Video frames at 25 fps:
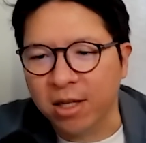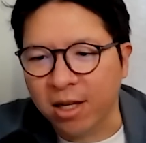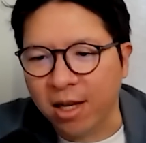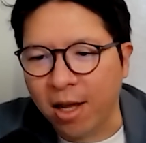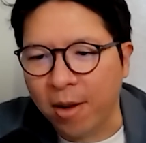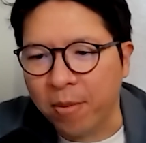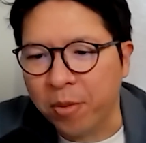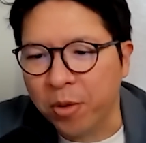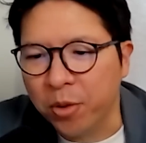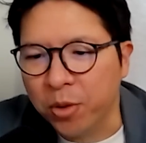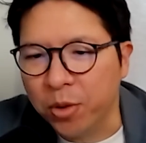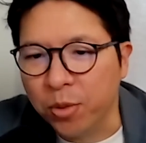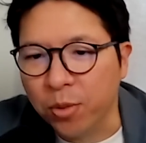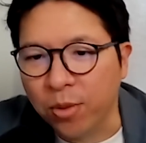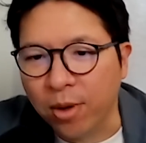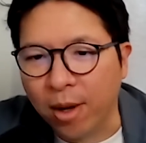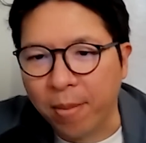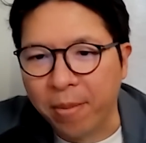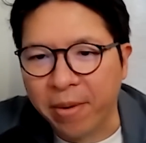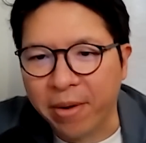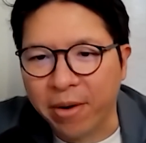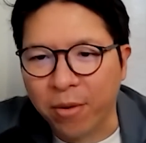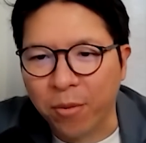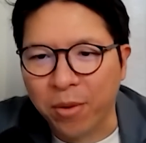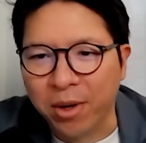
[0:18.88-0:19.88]
นะครับคุณอยู่กับ
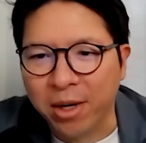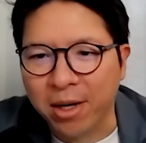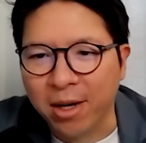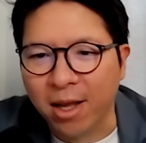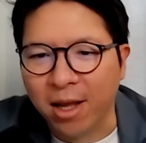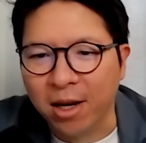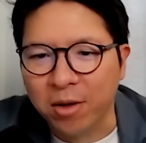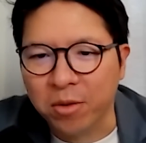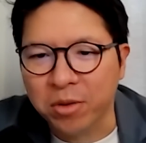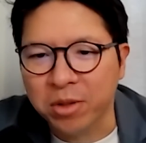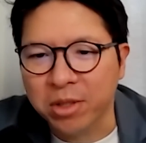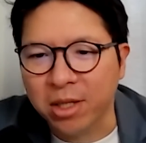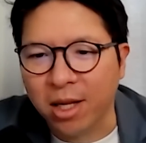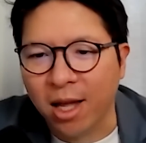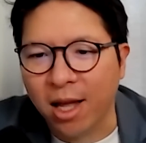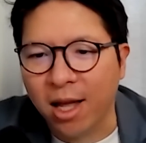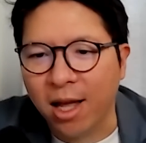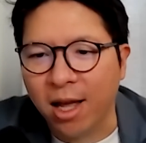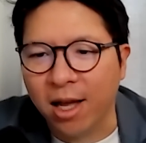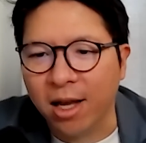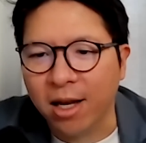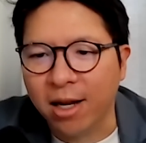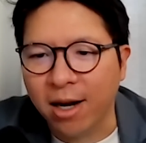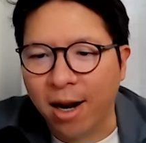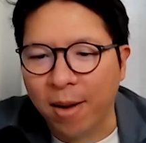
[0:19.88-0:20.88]
รวิทย์หานุสา
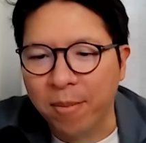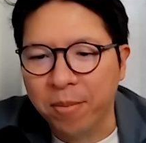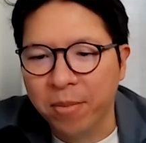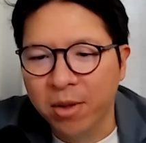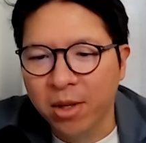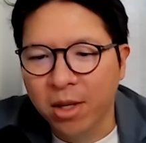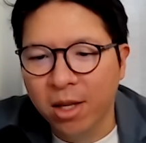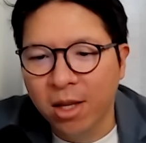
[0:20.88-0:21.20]
หะครับ